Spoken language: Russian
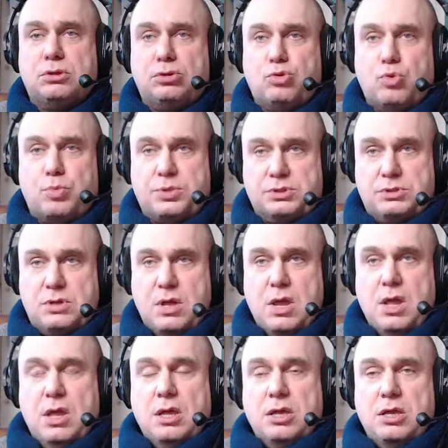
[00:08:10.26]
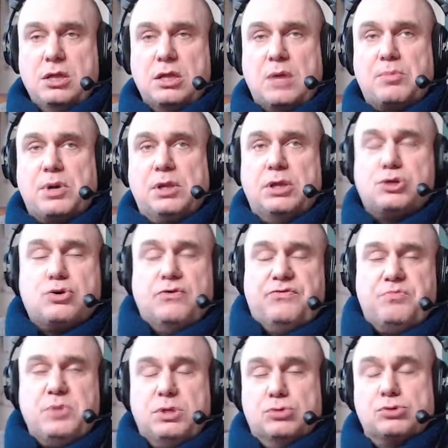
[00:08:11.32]
глупость и набрал очков в
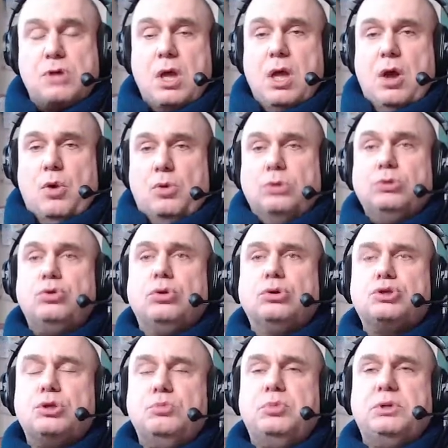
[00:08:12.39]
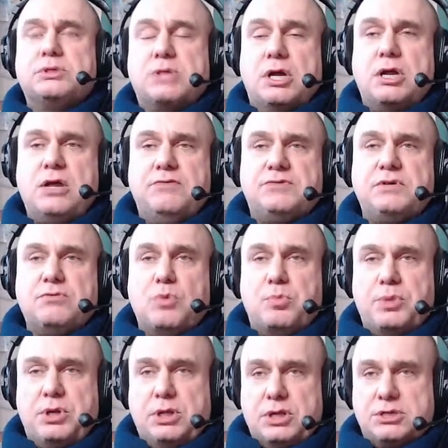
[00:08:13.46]
минус. Он должен был, скорее всего,
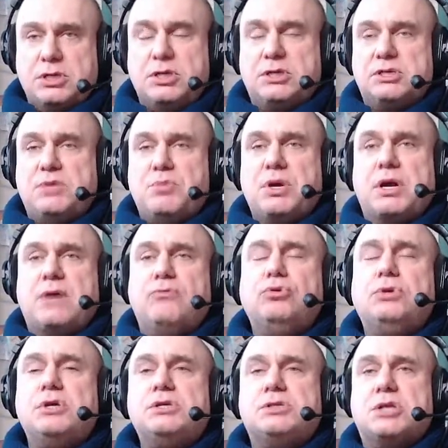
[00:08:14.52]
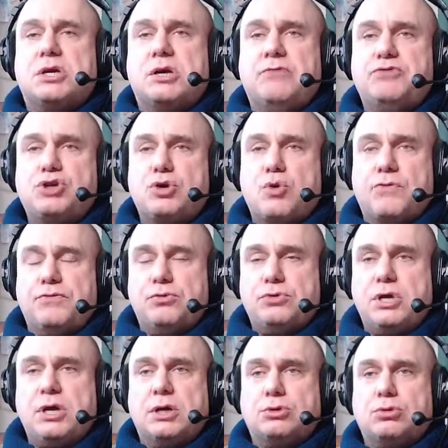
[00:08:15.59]
пригласить к себе кого-то из страховщиков,
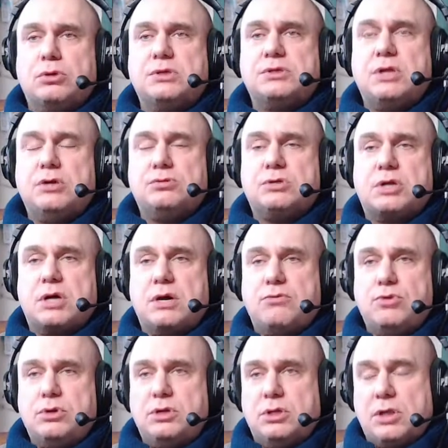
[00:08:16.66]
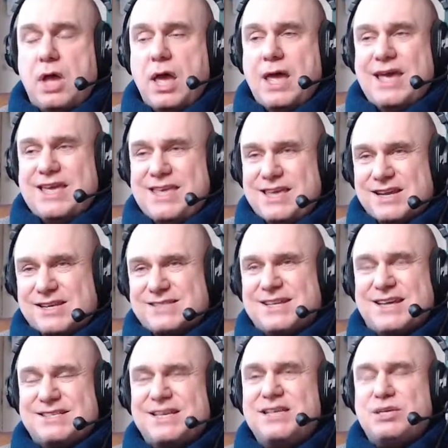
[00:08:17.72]
людей, которые знают страховое дело, и
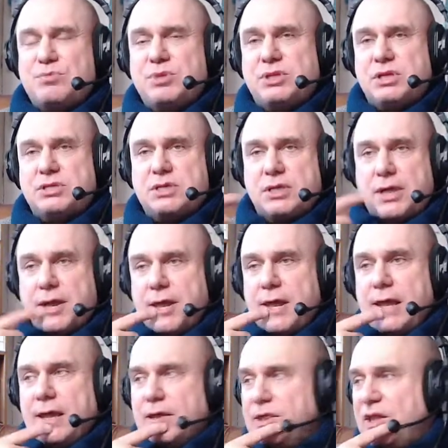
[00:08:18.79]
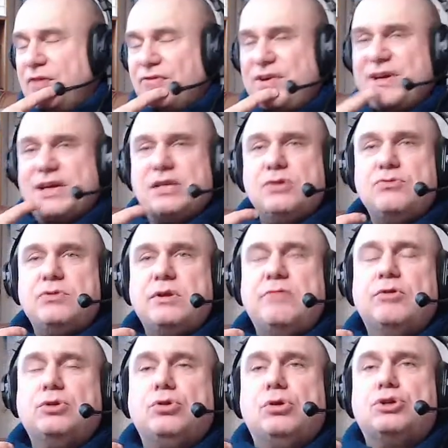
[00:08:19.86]
рассказать им это дело. На выходе у
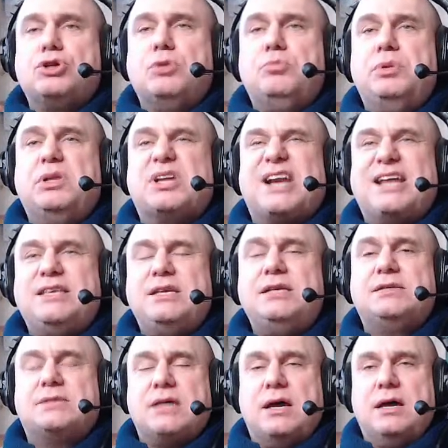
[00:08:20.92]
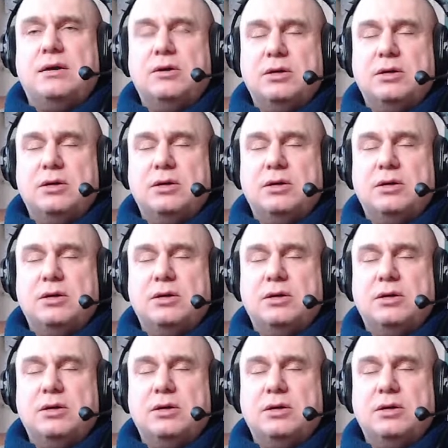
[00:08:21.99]
него должен был родиться